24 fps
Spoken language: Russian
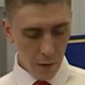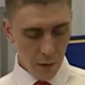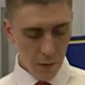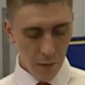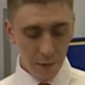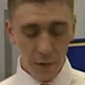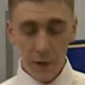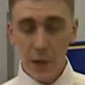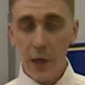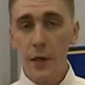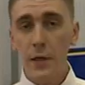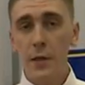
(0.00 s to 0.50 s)
В
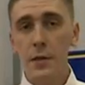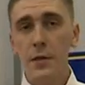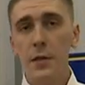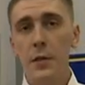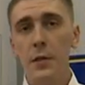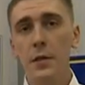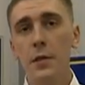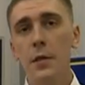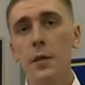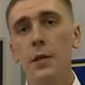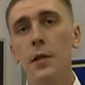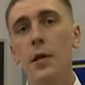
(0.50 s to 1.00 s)
филиале
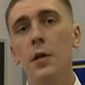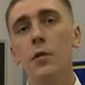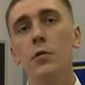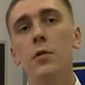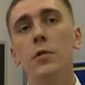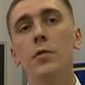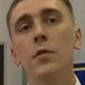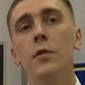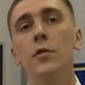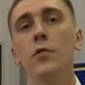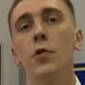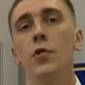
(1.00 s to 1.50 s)
Центра
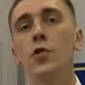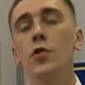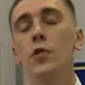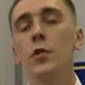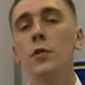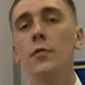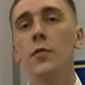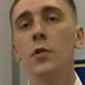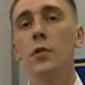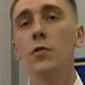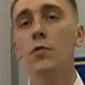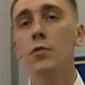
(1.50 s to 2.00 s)
народного
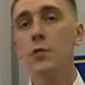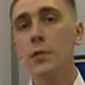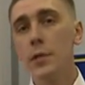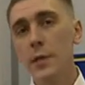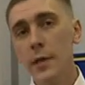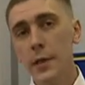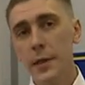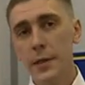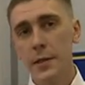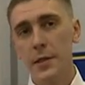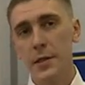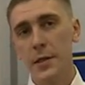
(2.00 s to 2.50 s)
творчества
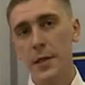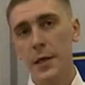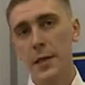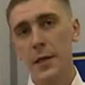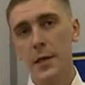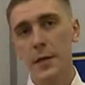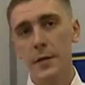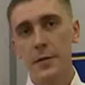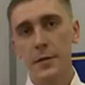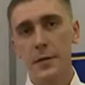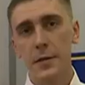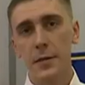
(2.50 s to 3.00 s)
«Дуслык»
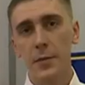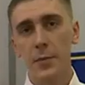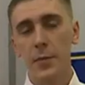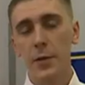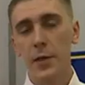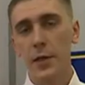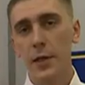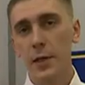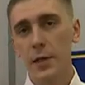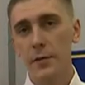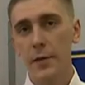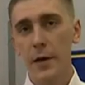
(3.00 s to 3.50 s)
состоялся
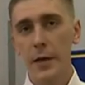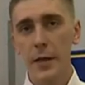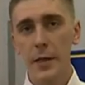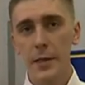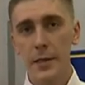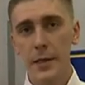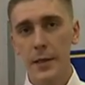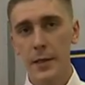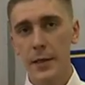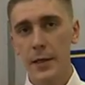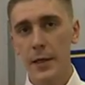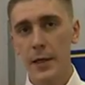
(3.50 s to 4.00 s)

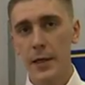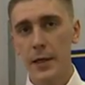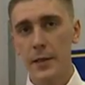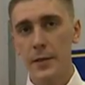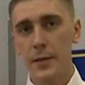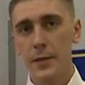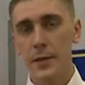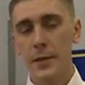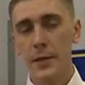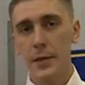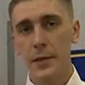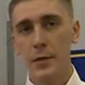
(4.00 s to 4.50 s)
благотворительный
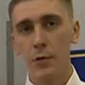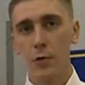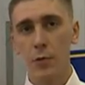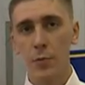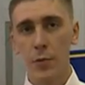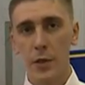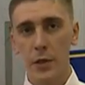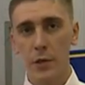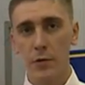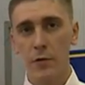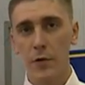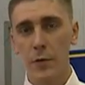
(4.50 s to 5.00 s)
концерт
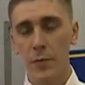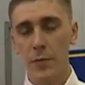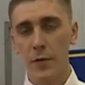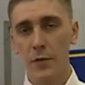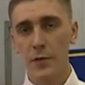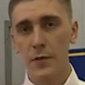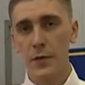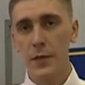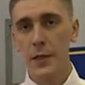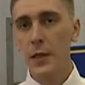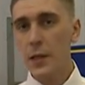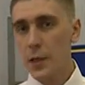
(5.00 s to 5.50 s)
оперного
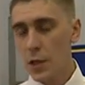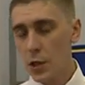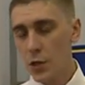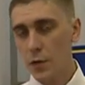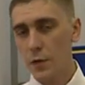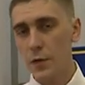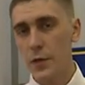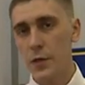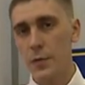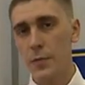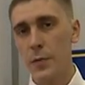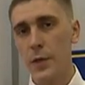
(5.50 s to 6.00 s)
певца
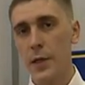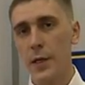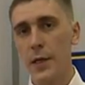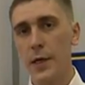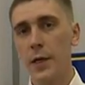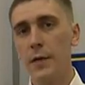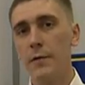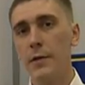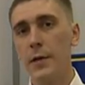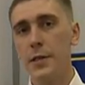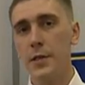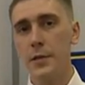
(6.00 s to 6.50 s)
нашего
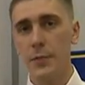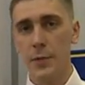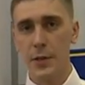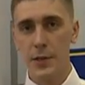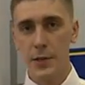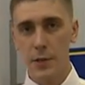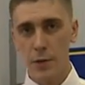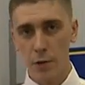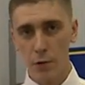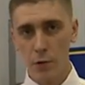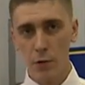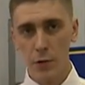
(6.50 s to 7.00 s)
земляка Вадима
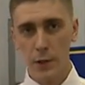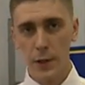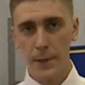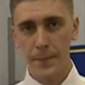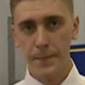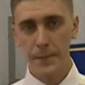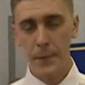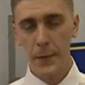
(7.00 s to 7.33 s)
Тирона.